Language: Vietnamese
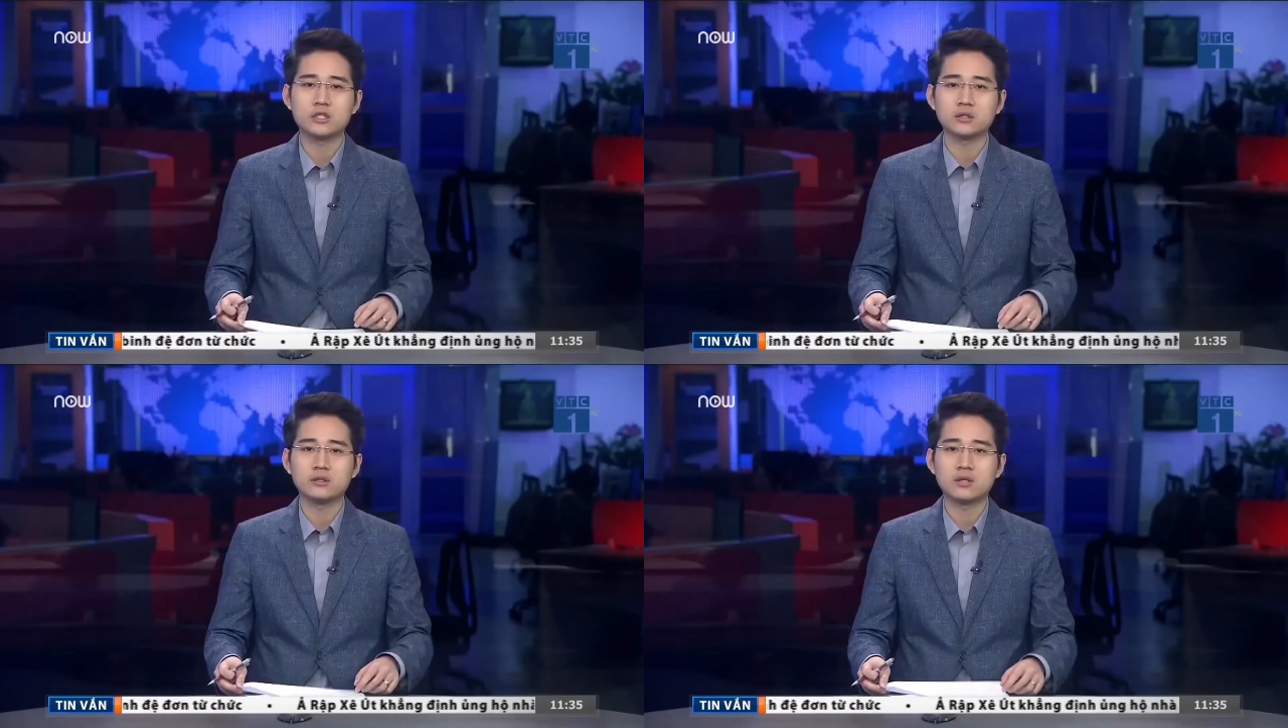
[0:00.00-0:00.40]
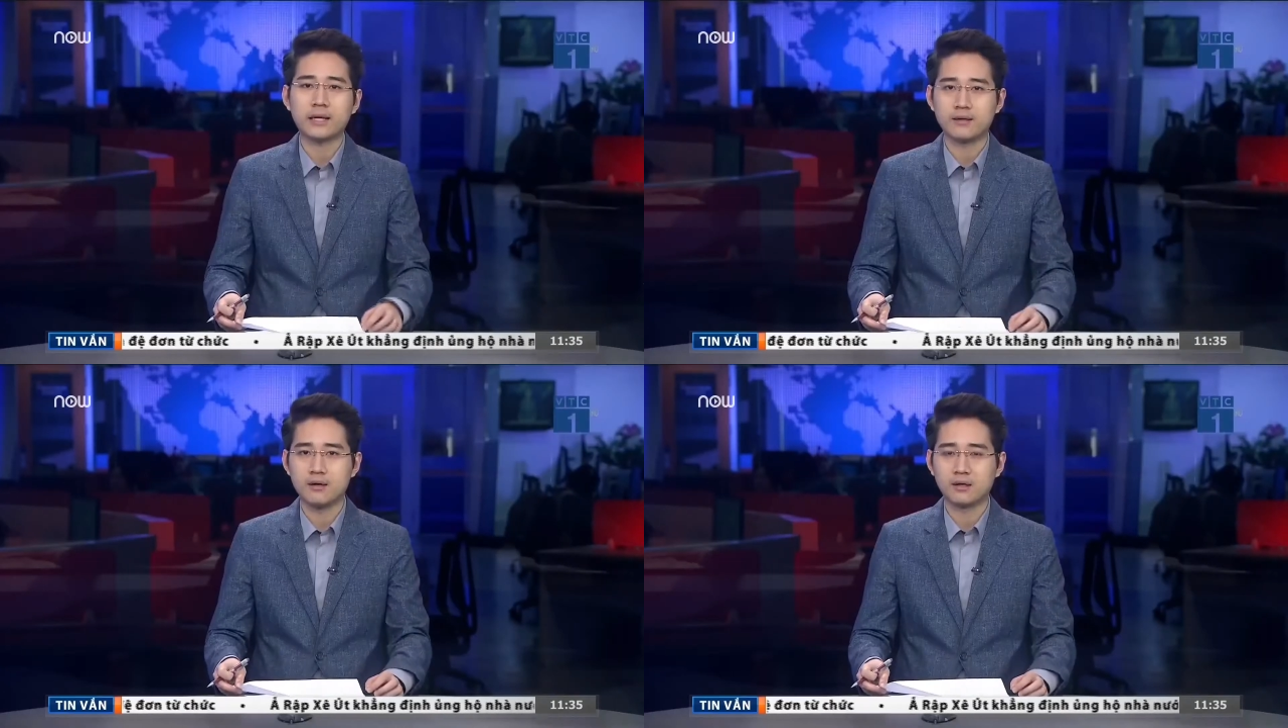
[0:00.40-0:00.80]
ninh trật tự,
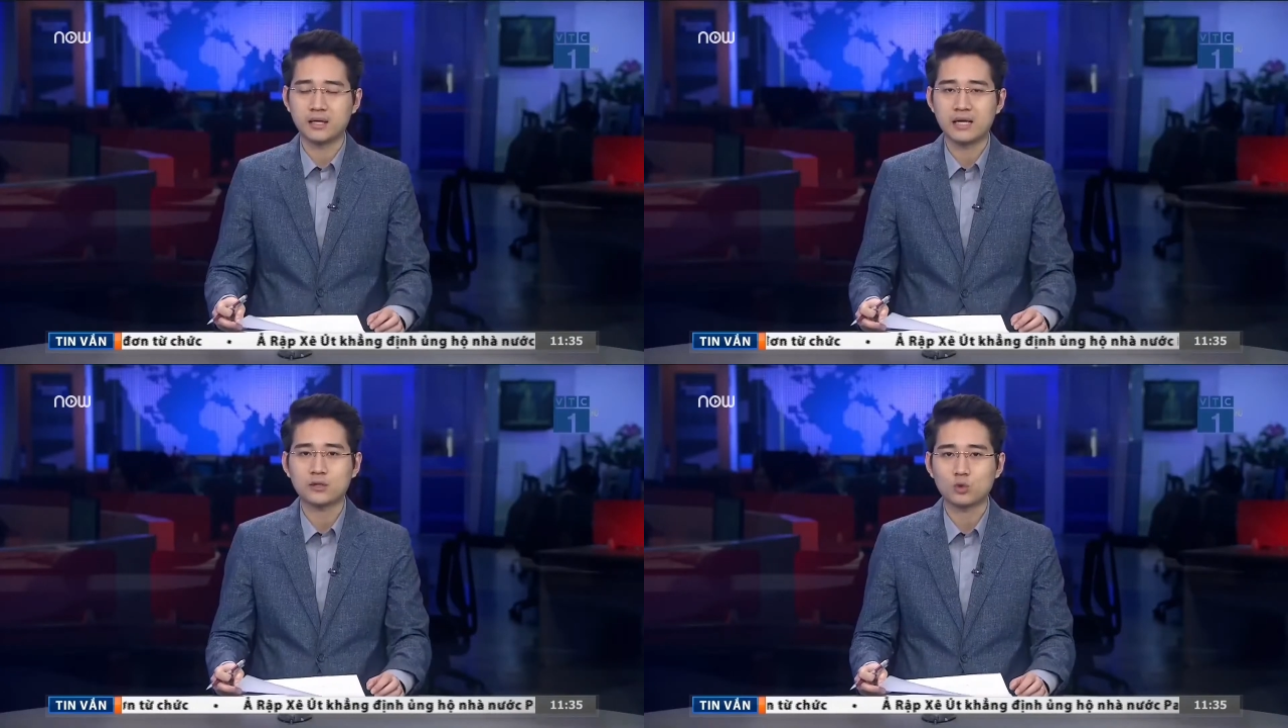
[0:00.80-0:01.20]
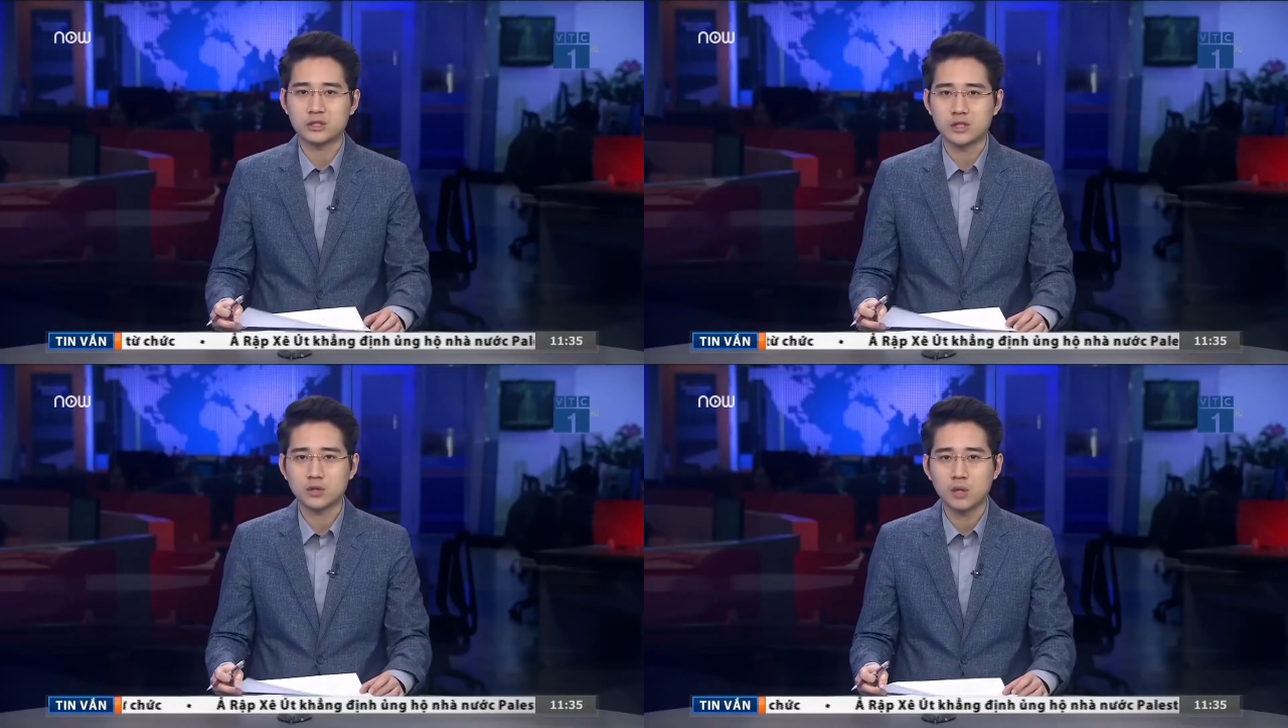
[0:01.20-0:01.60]
ảnh hưởng đến an
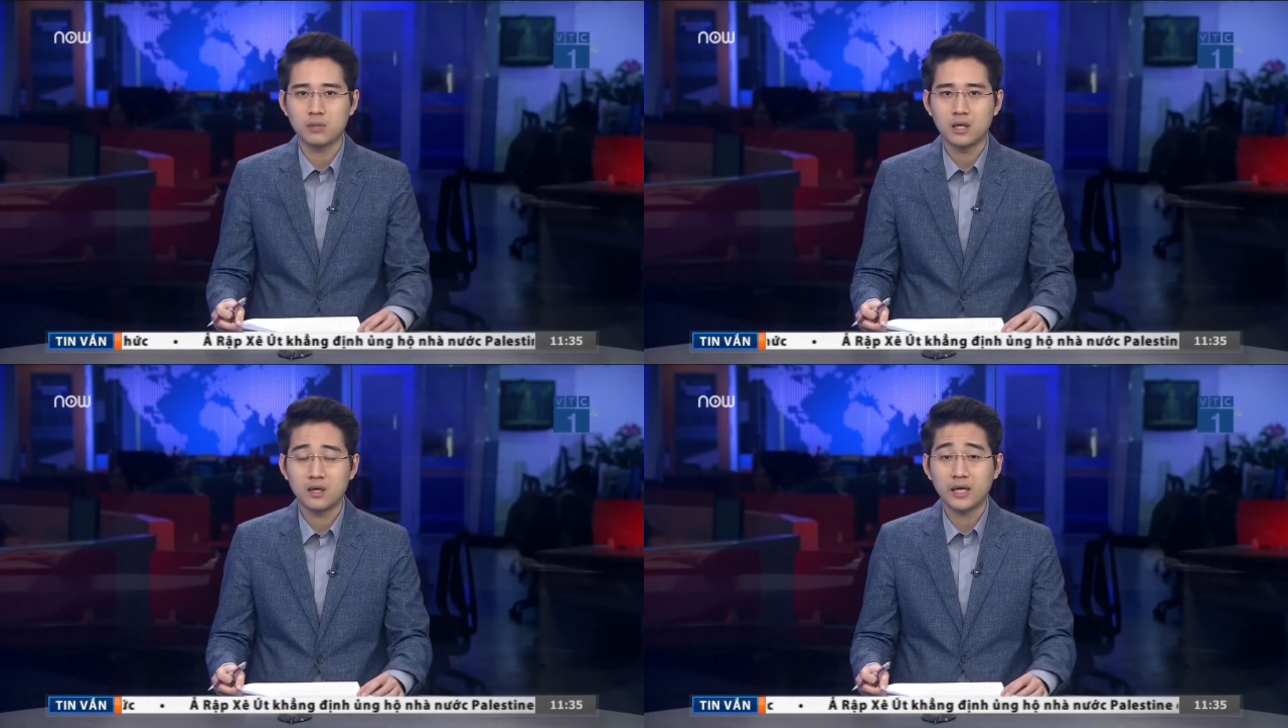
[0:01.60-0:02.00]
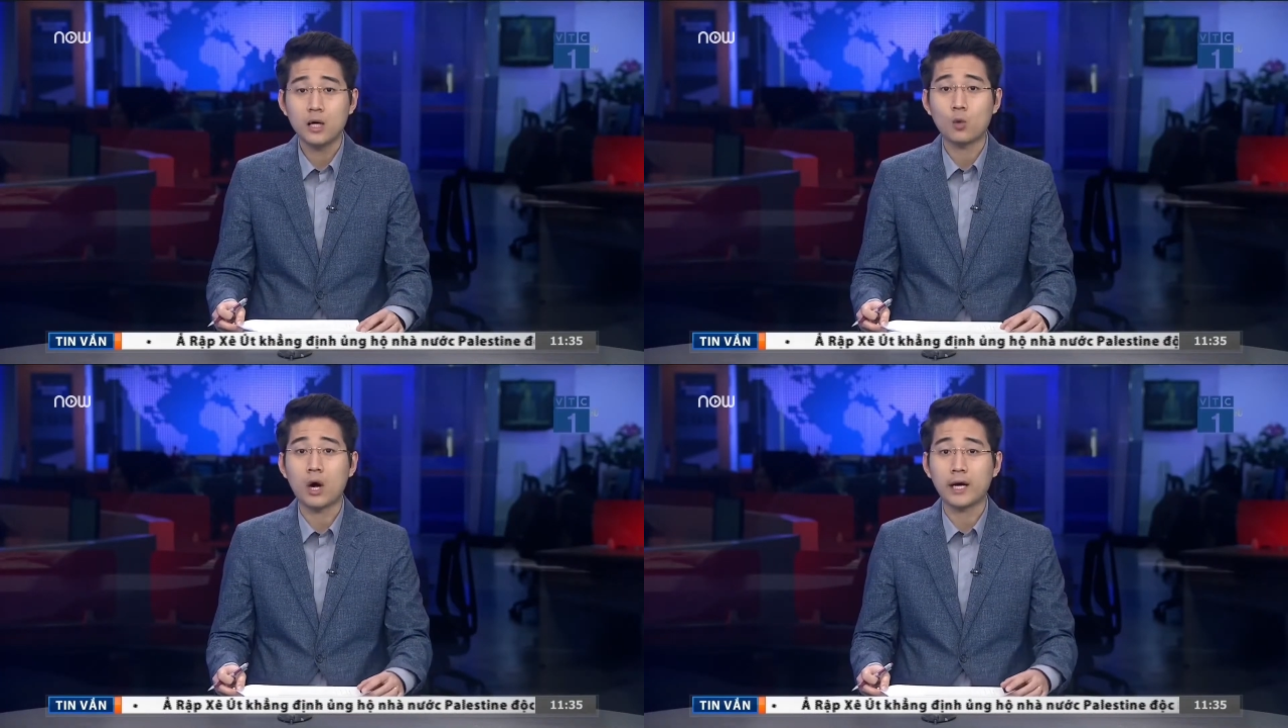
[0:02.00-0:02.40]
toàn giao thông, gây
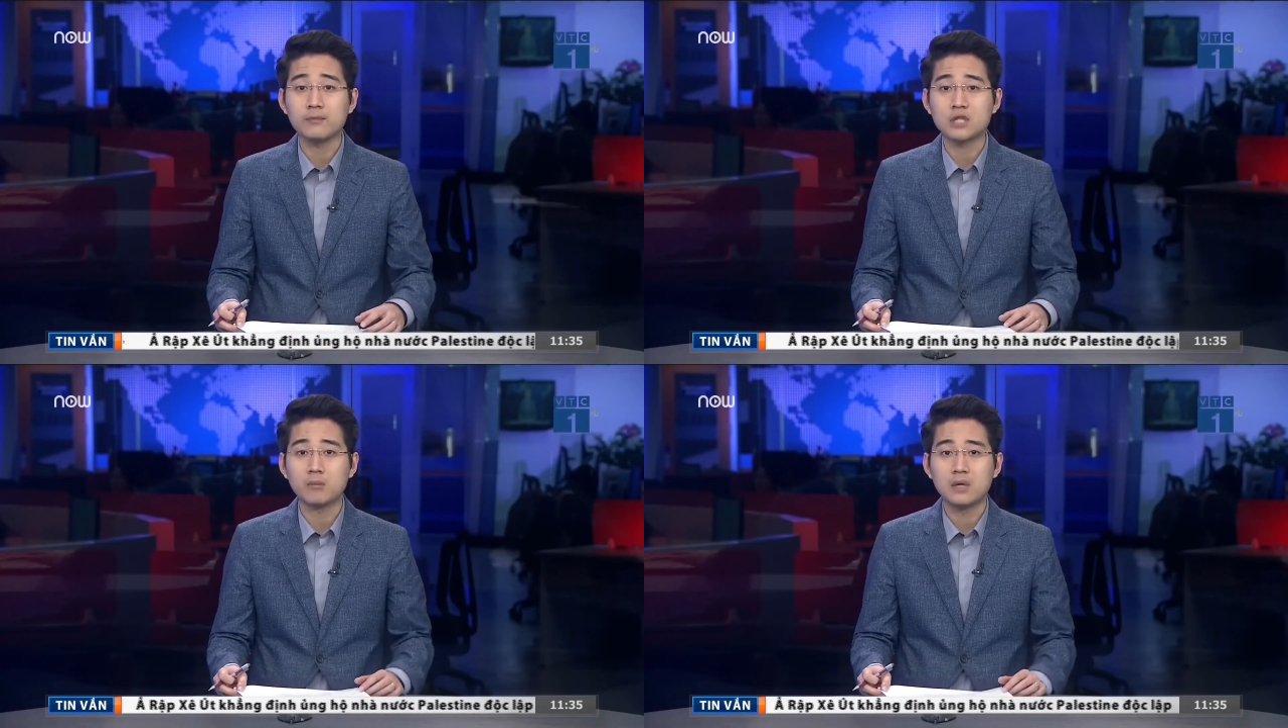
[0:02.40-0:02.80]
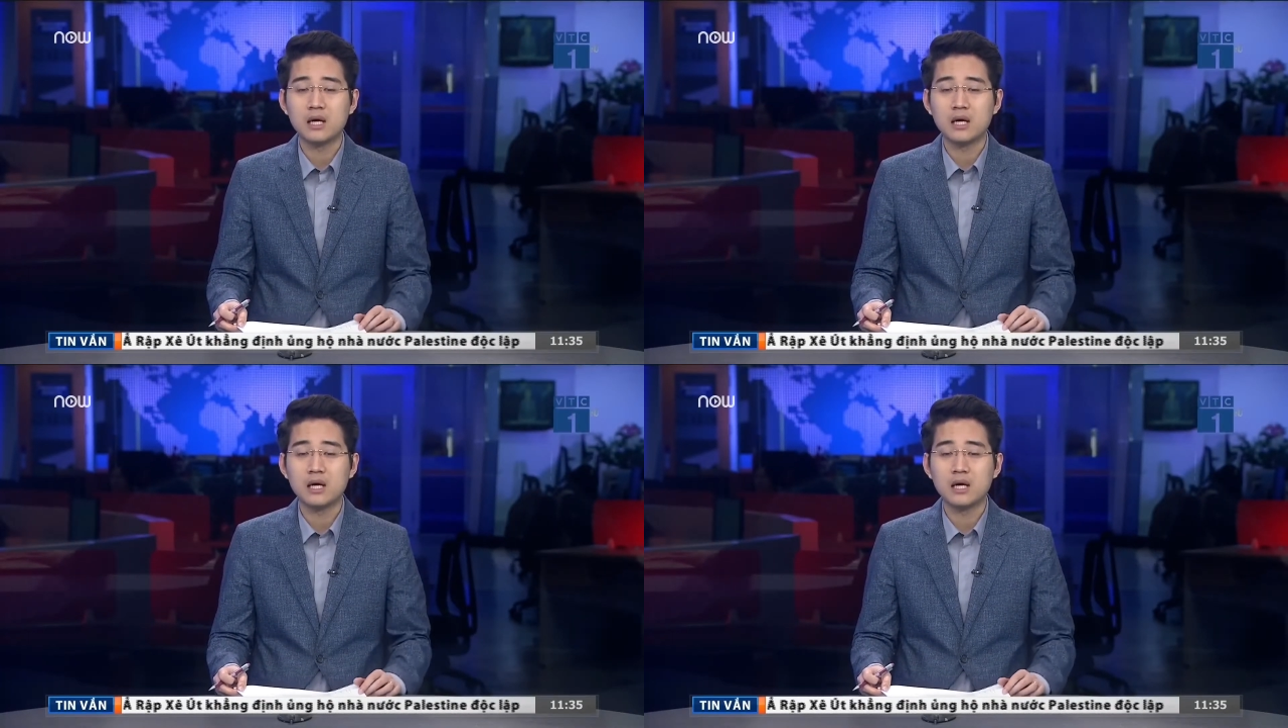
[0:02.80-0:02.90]
hậu quả nghiêm trọng,